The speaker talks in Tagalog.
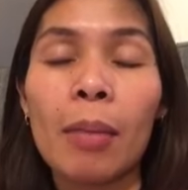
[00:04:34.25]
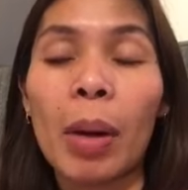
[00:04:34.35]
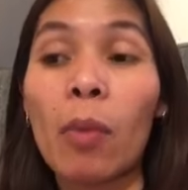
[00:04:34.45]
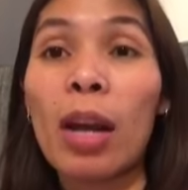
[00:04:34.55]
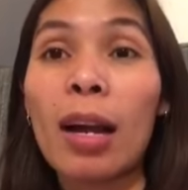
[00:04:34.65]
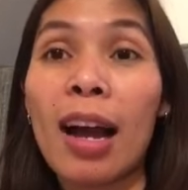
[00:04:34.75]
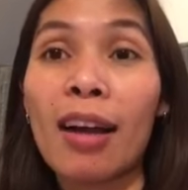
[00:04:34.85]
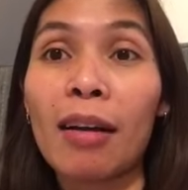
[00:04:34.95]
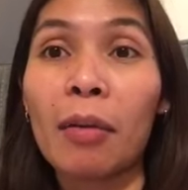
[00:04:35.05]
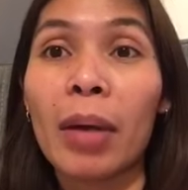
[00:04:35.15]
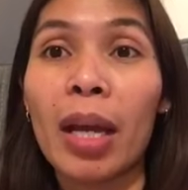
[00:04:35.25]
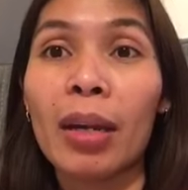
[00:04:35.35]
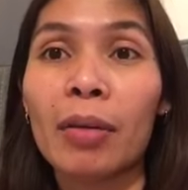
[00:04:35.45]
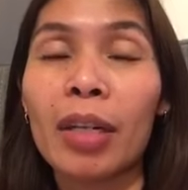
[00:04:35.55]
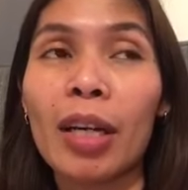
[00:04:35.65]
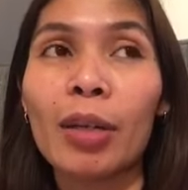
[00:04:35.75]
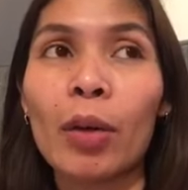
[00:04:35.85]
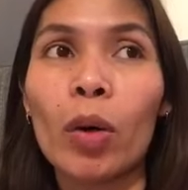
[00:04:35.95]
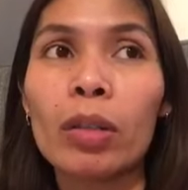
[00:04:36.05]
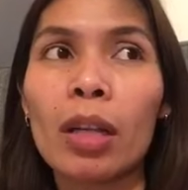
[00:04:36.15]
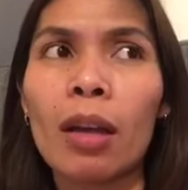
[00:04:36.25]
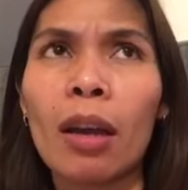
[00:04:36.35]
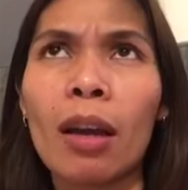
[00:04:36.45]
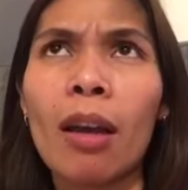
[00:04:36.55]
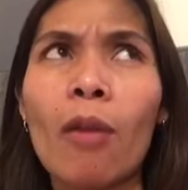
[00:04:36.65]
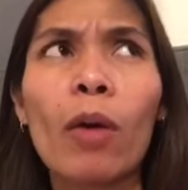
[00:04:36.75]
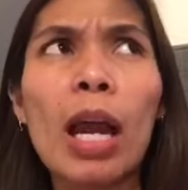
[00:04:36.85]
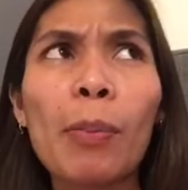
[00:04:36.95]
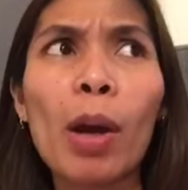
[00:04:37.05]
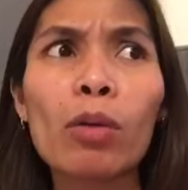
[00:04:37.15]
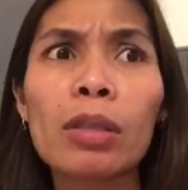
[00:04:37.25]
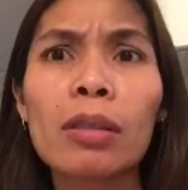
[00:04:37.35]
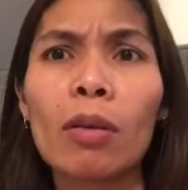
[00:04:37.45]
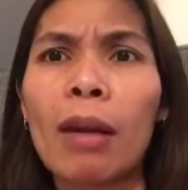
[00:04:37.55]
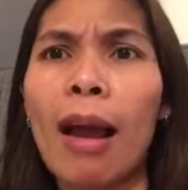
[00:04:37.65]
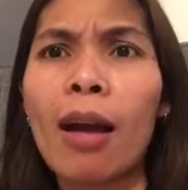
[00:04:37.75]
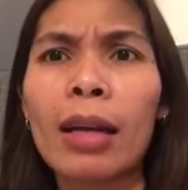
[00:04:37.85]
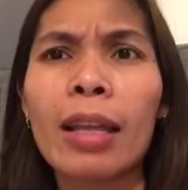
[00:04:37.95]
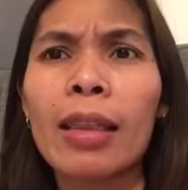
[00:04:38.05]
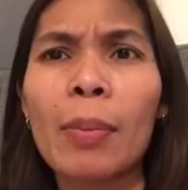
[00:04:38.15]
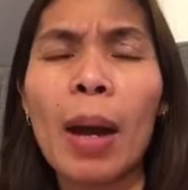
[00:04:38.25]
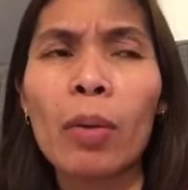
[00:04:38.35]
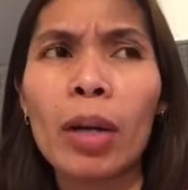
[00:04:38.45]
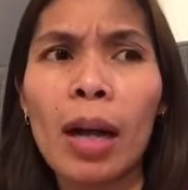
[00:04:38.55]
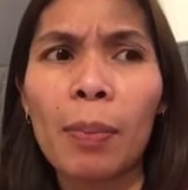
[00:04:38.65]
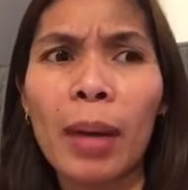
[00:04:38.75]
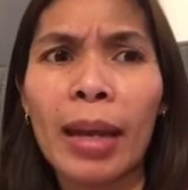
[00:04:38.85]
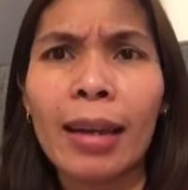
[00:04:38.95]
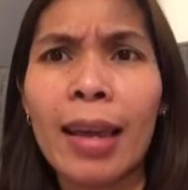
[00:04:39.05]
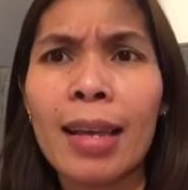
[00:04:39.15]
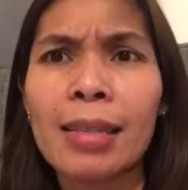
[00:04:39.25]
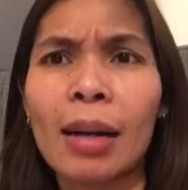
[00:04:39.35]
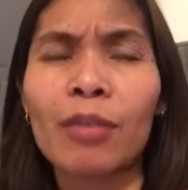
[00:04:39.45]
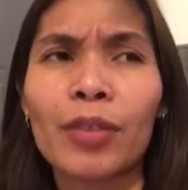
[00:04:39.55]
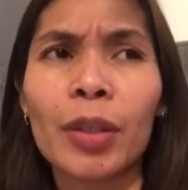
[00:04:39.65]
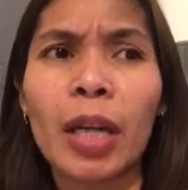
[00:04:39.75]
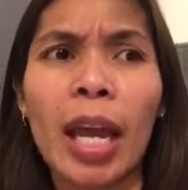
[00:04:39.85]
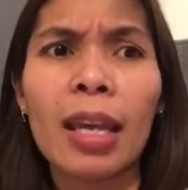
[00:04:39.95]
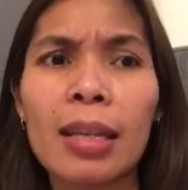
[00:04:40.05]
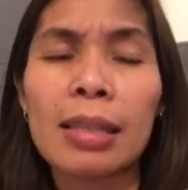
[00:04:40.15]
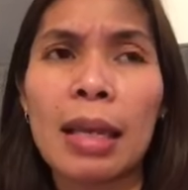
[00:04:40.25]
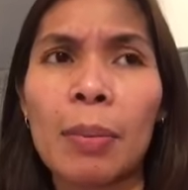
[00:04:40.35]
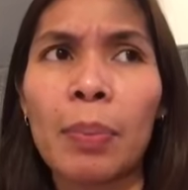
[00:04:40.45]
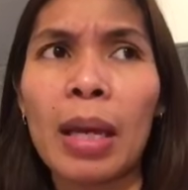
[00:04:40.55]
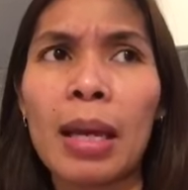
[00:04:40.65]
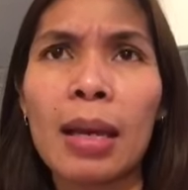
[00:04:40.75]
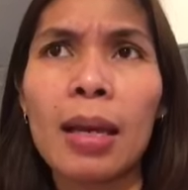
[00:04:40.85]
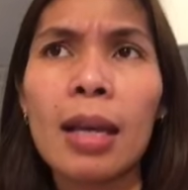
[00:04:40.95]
pag walang gagawin or ganun, eh, wala pa akong, wala, hindi pa ako nag-apply ng exam for ASCP.